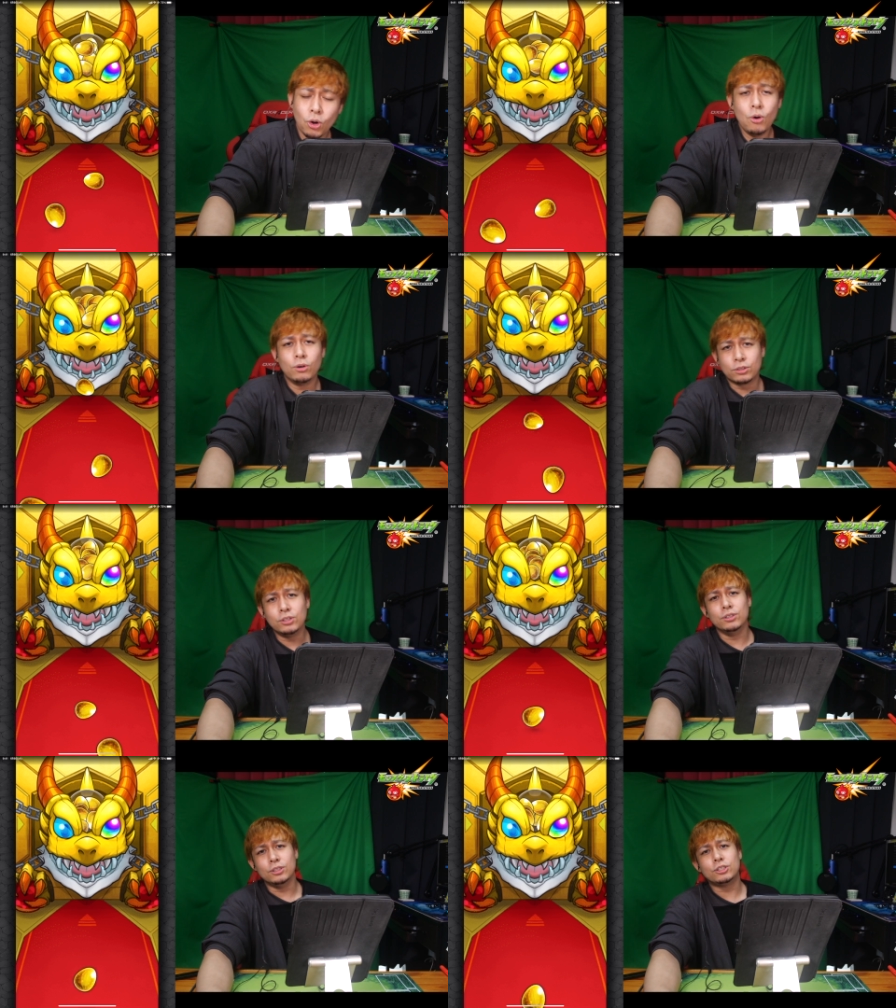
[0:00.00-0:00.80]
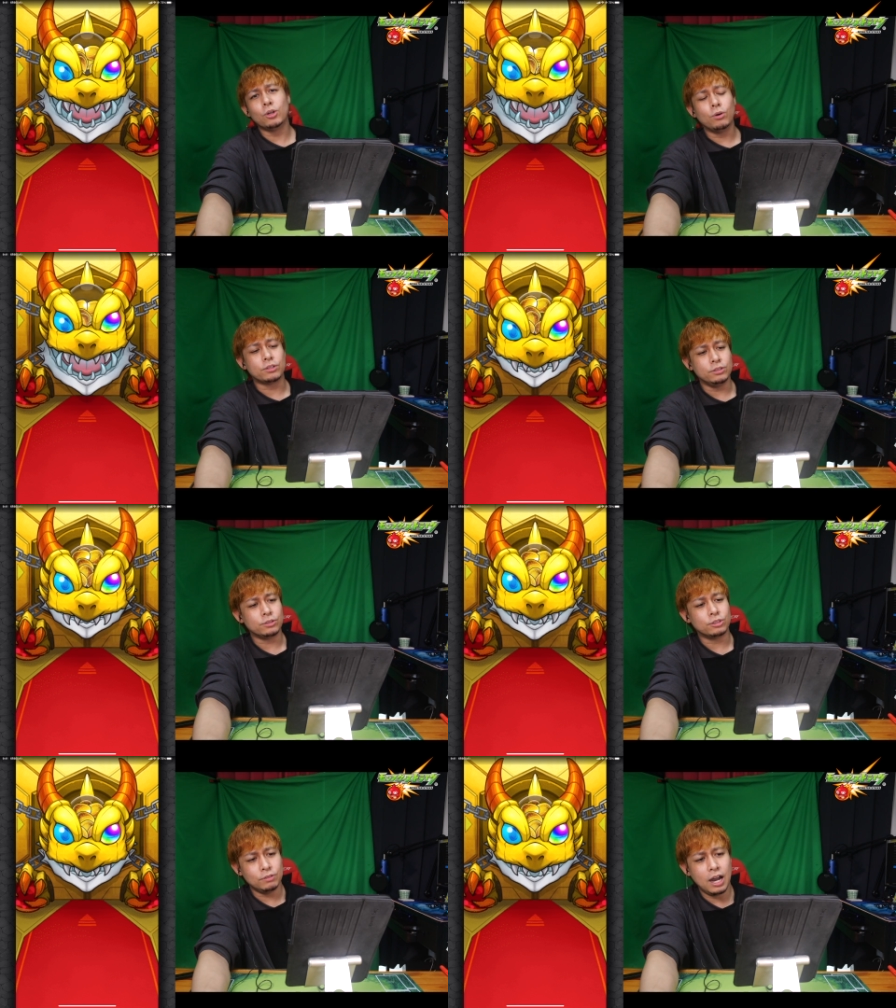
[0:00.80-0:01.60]
今日来る超究
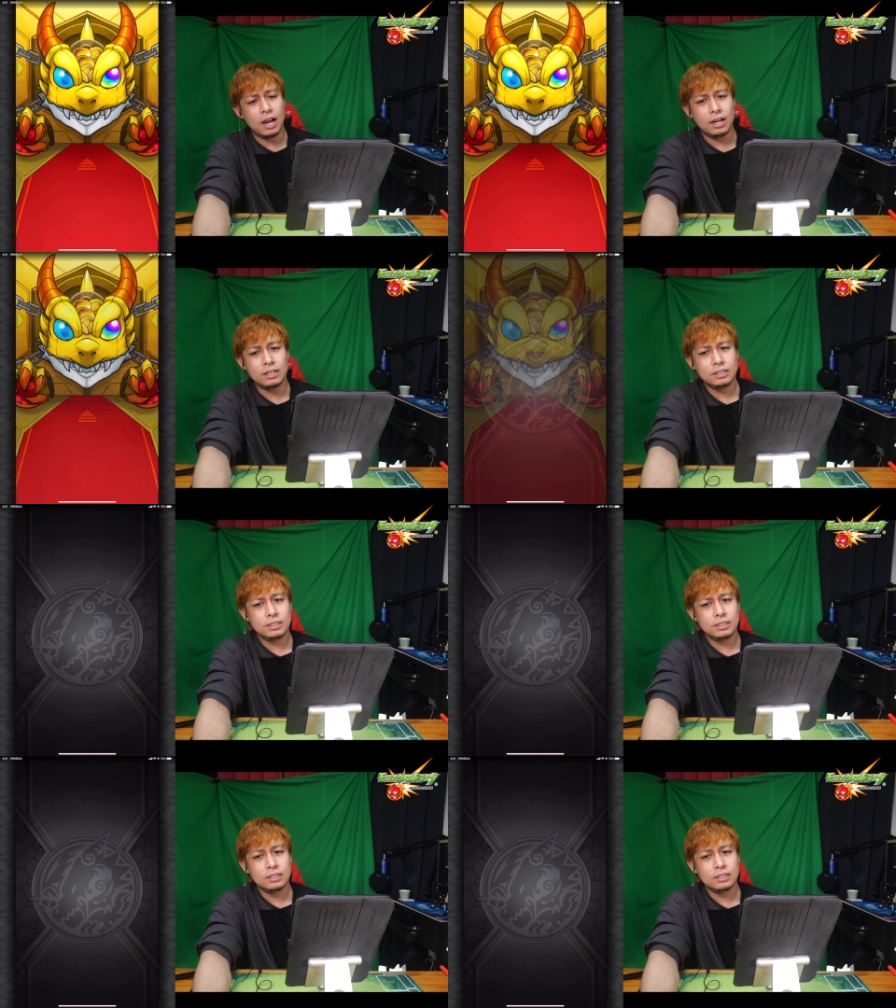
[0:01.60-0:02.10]
極は、